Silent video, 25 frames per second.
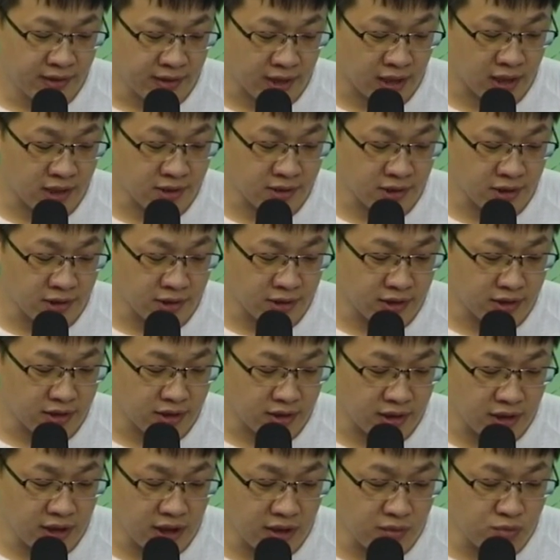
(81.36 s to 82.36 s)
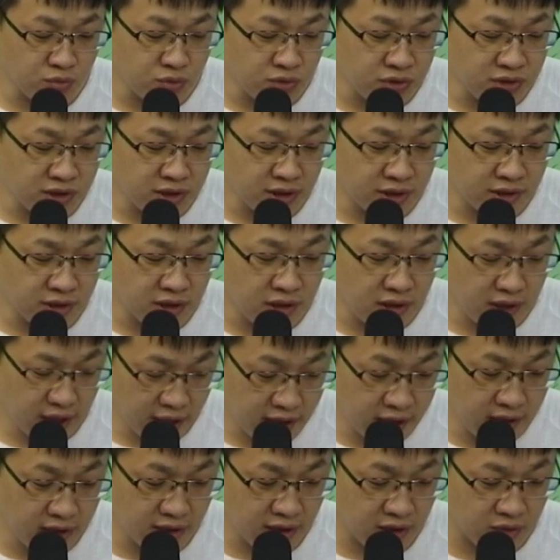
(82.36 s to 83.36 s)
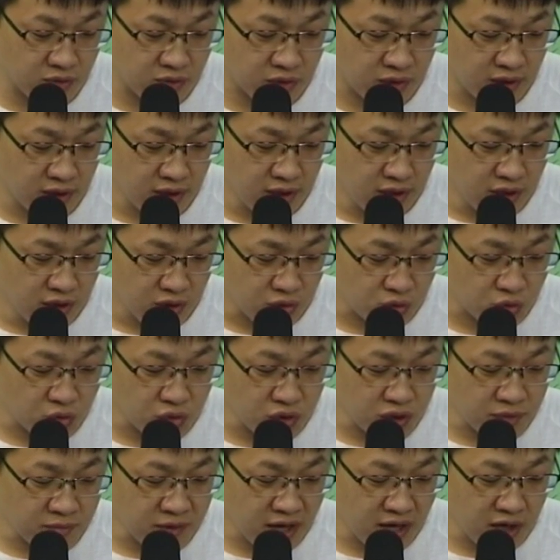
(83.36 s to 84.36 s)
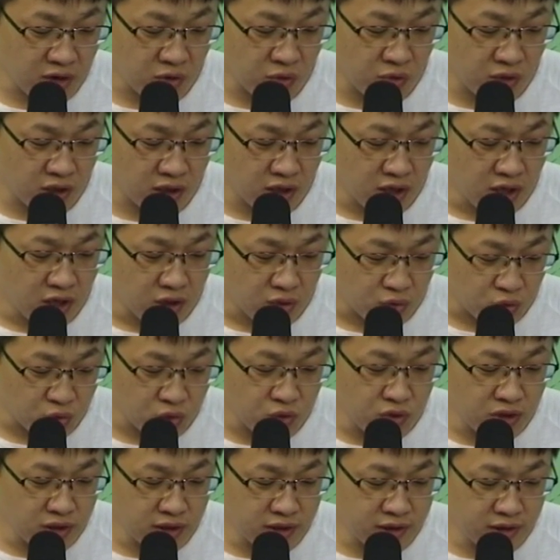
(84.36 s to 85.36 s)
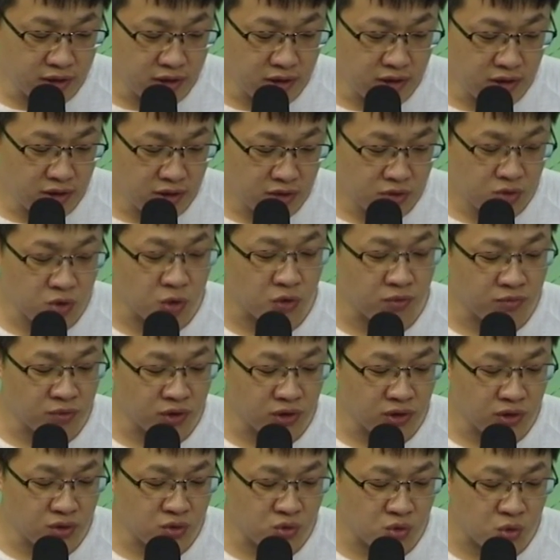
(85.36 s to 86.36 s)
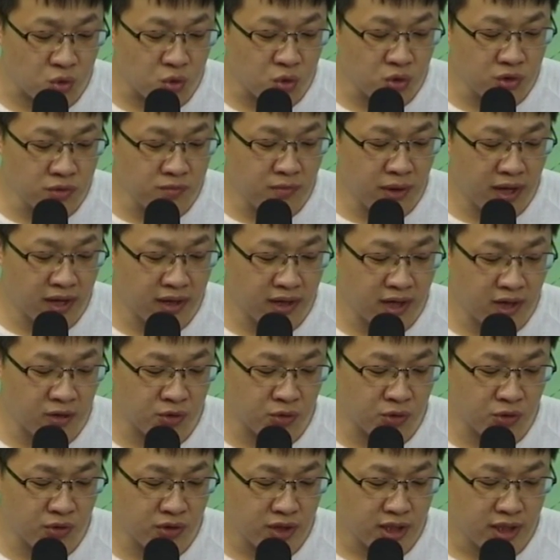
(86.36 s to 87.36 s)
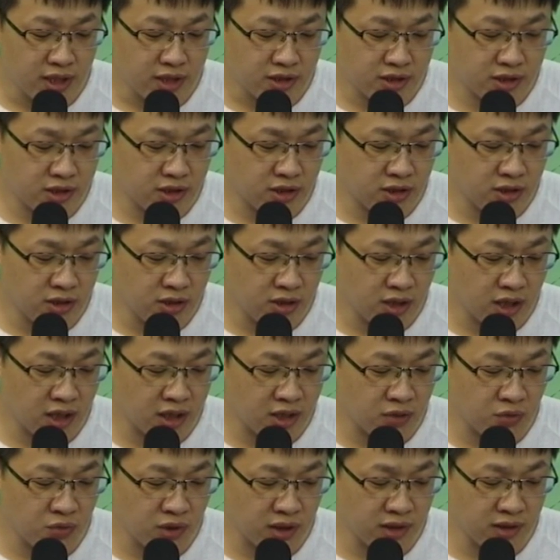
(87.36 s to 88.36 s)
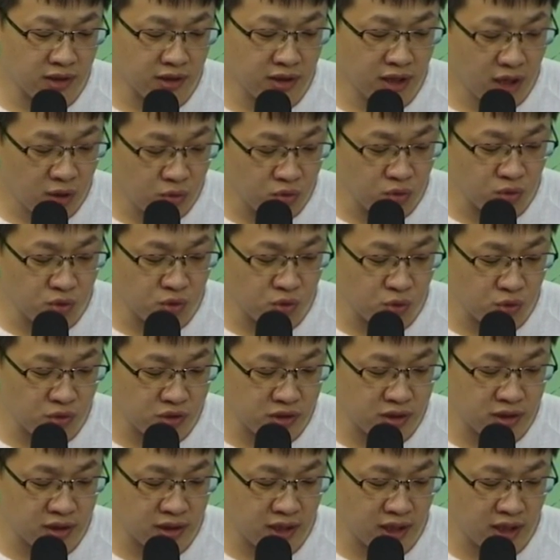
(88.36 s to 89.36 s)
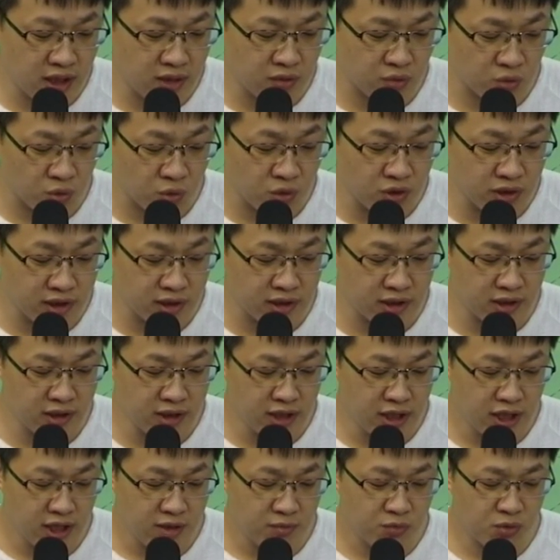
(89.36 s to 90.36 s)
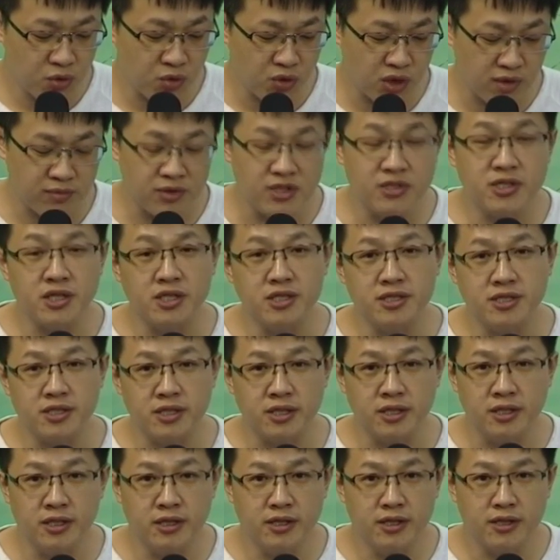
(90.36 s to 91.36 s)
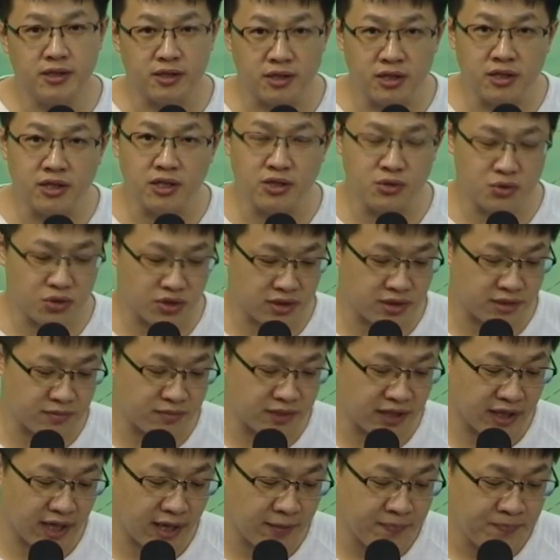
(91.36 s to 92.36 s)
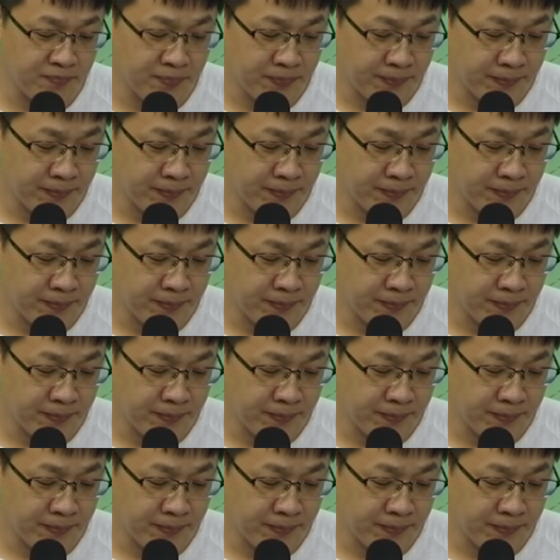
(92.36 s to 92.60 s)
따라서 이러한 문제들을 해결하고 우리말과 우리 글을 좀 더 좋은 방향으로 지켜가기 위한 향후 조치나 노력이 필요함을 절실히 느낄 수 있습니다.